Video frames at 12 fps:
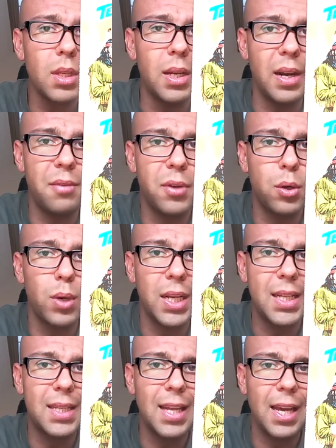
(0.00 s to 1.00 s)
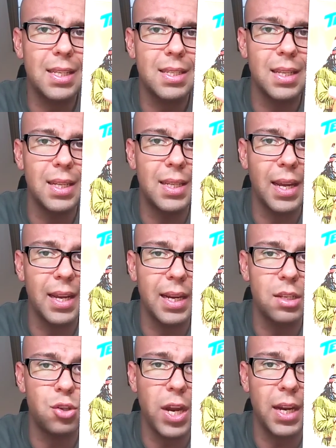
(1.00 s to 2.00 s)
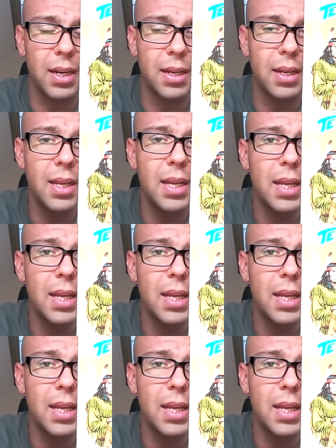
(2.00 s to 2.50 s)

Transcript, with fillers: le figure di Tex, di Tiger Jack